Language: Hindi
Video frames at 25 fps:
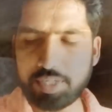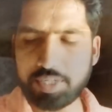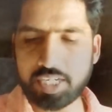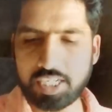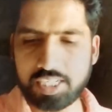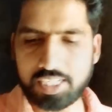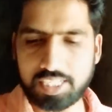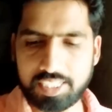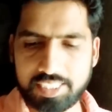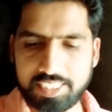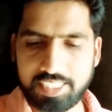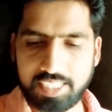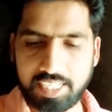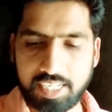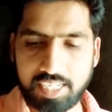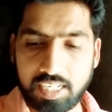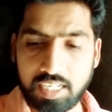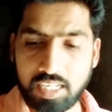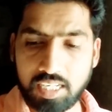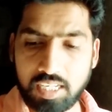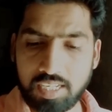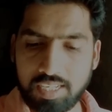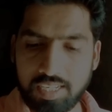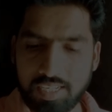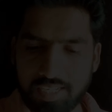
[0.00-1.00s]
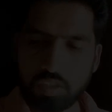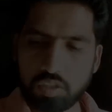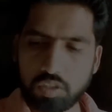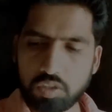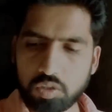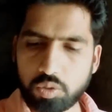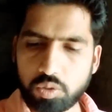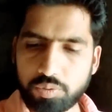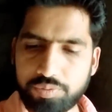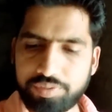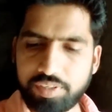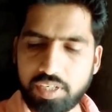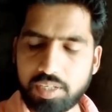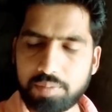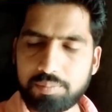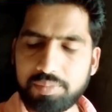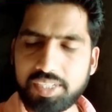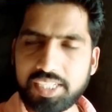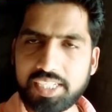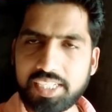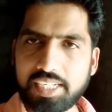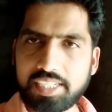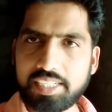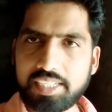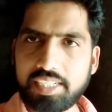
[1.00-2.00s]
हमने हटा दिया तो फिर
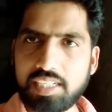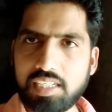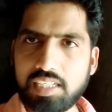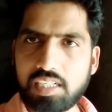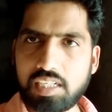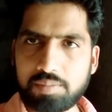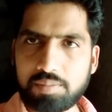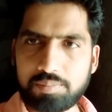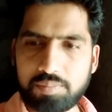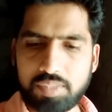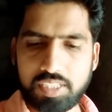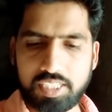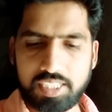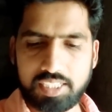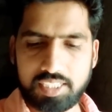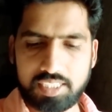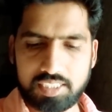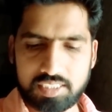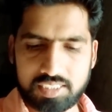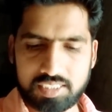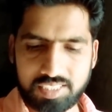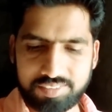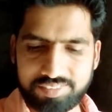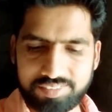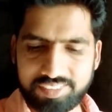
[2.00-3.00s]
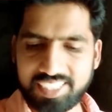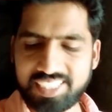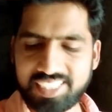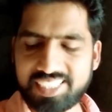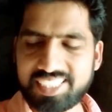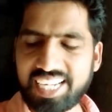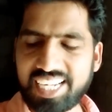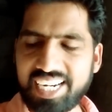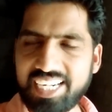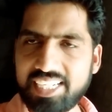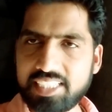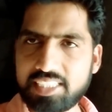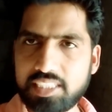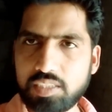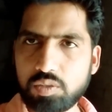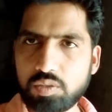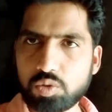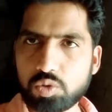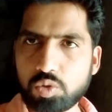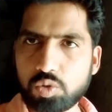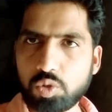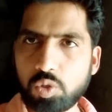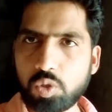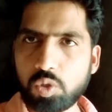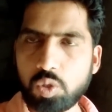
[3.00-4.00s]
हमने क्या किया हमने सिर्फ इस साइड से
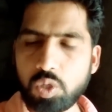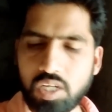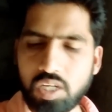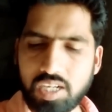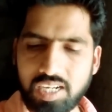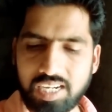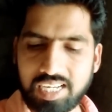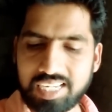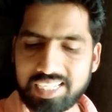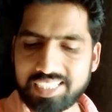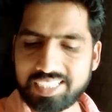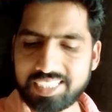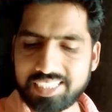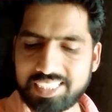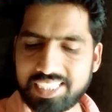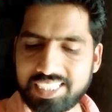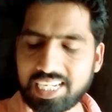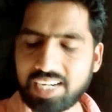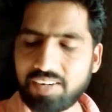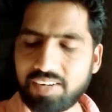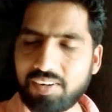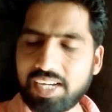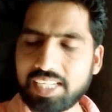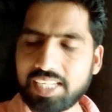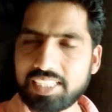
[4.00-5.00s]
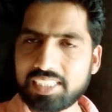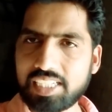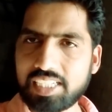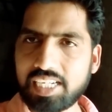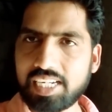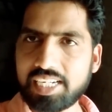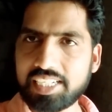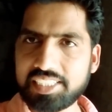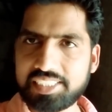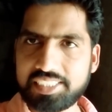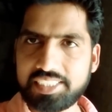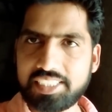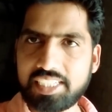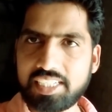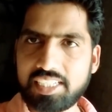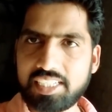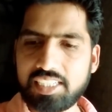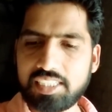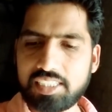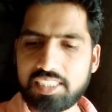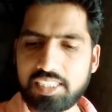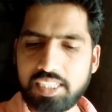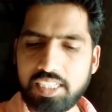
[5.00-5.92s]
उसको हल्की सी आवाज की किसी डंडे